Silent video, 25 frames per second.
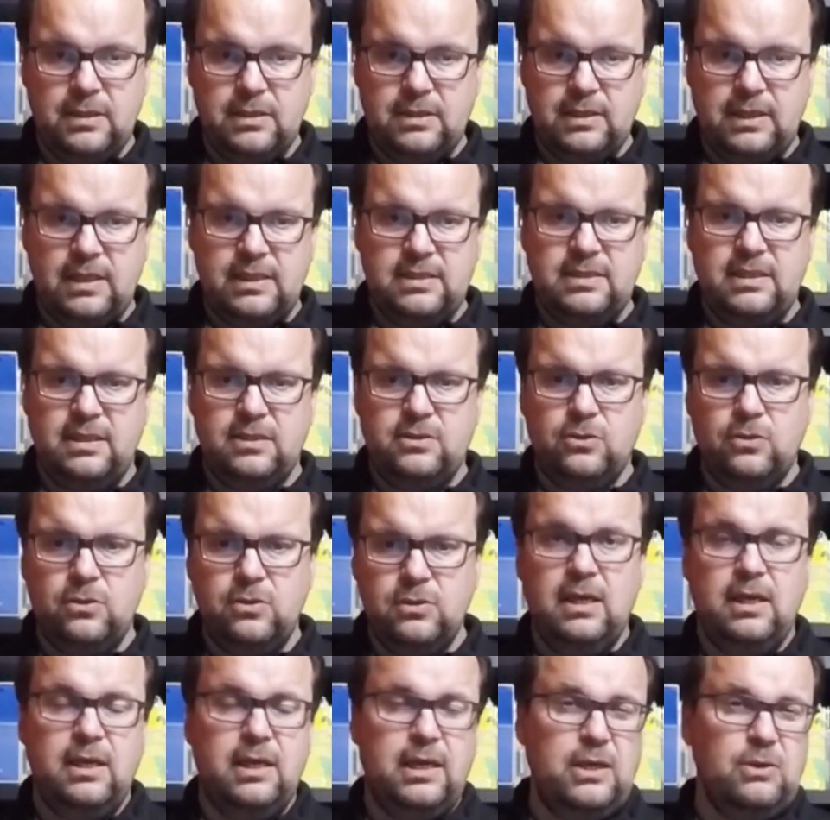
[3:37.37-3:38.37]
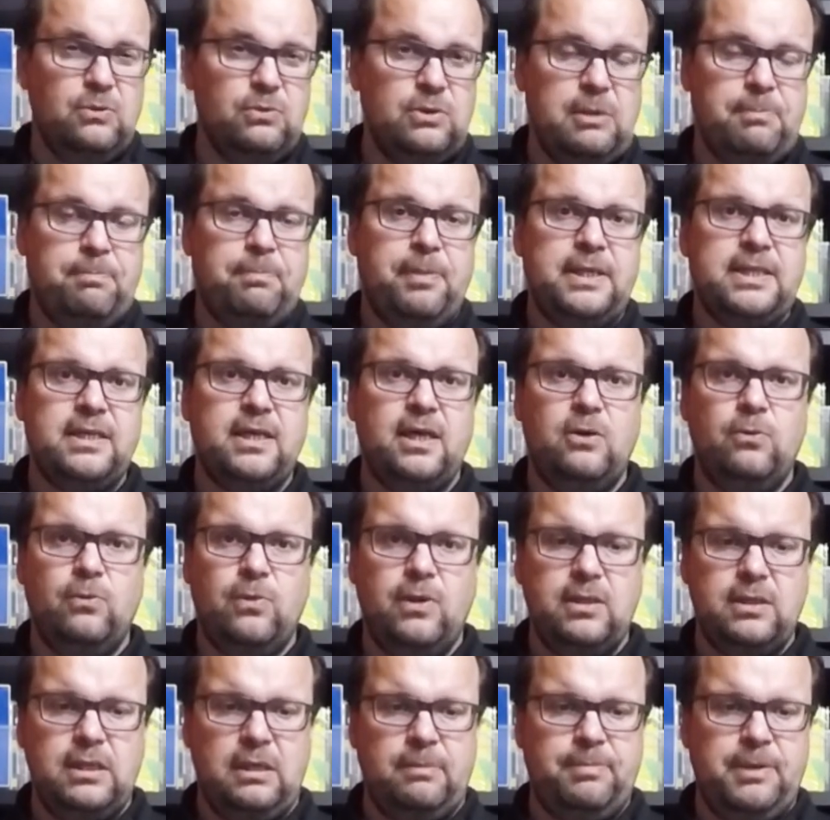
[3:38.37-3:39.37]
très intense et on n'est pas très
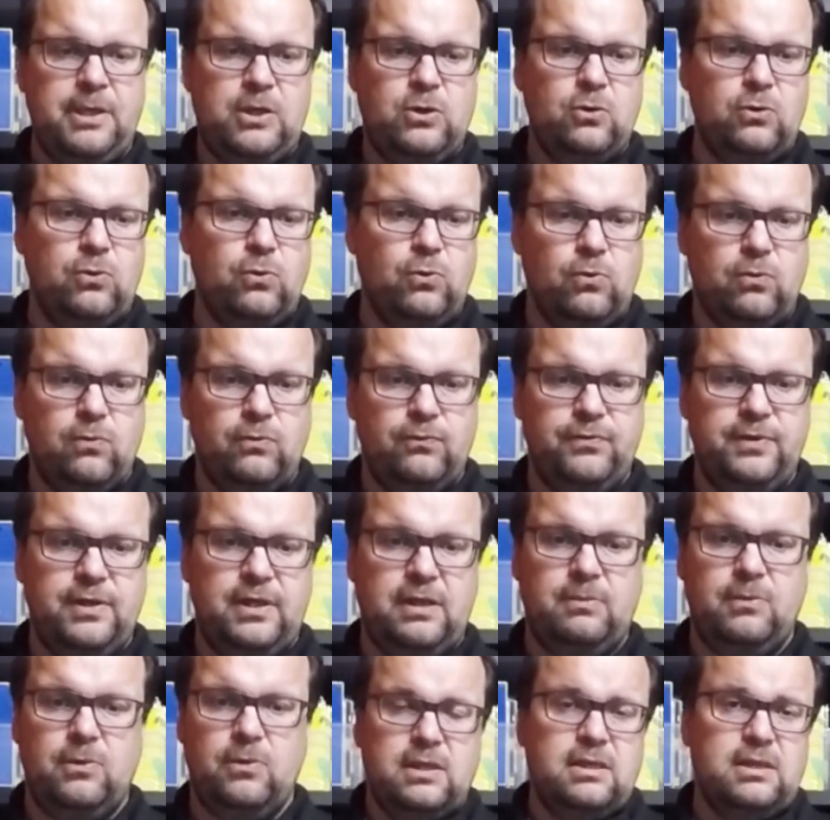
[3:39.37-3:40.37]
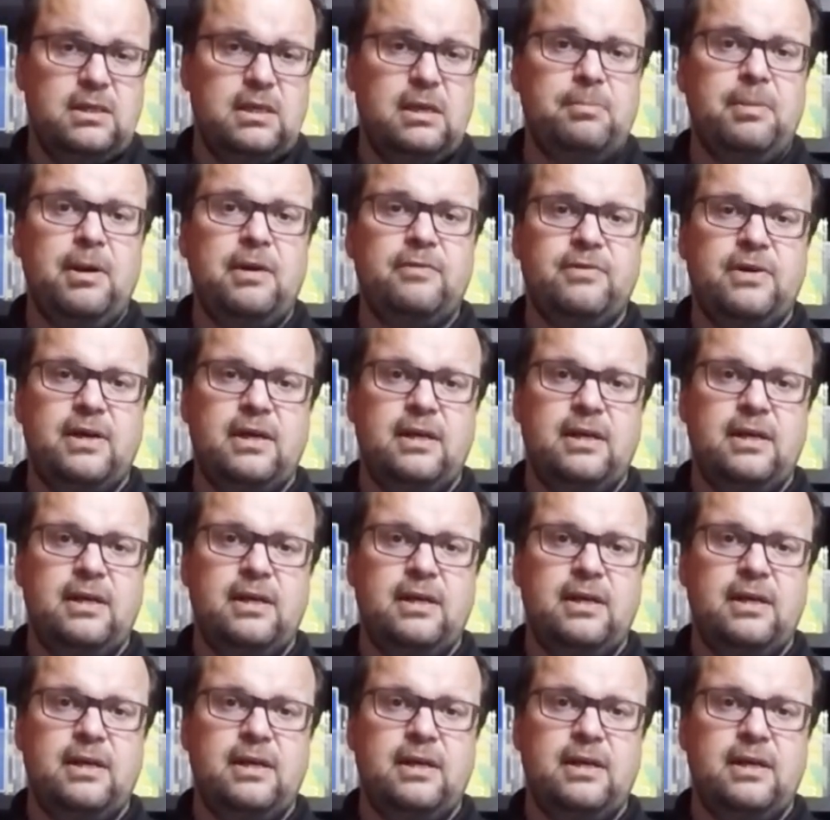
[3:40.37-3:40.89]
loin d'un picot long finalement. La balle va